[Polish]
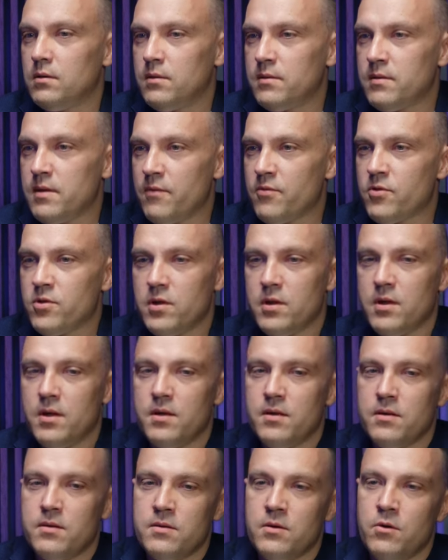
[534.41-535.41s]

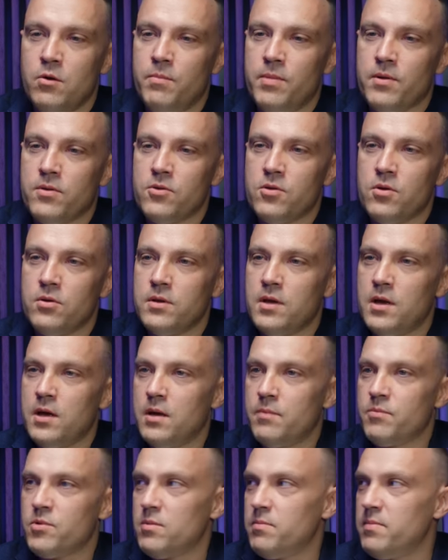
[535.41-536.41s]
Zawsze są
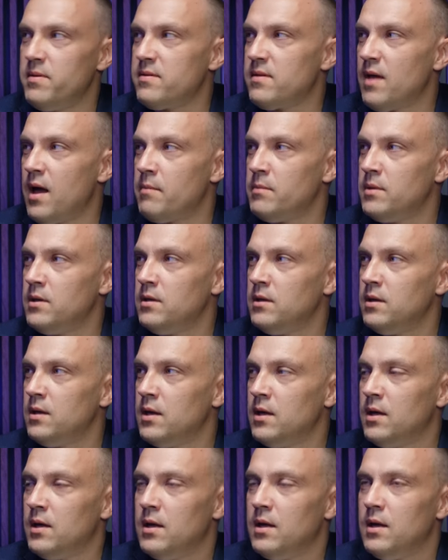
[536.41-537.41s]
opatrzone przypisami.
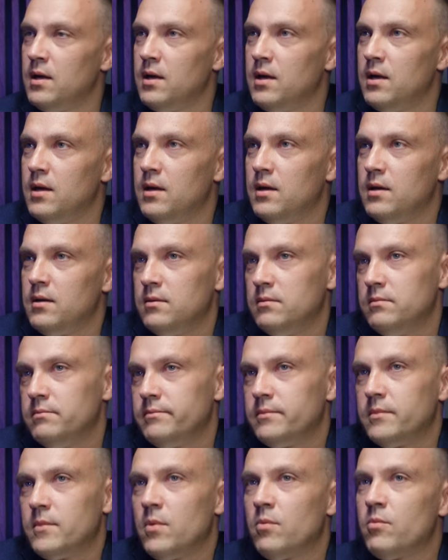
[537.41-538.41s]

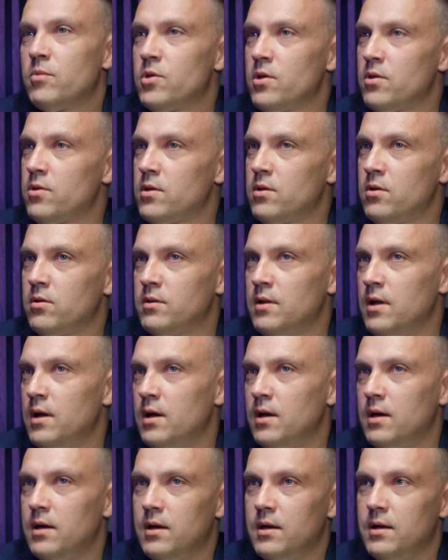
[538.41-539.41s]
No myślę, że to
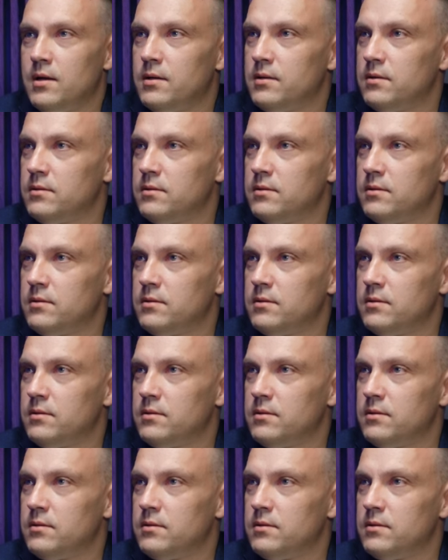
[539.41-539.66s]
dla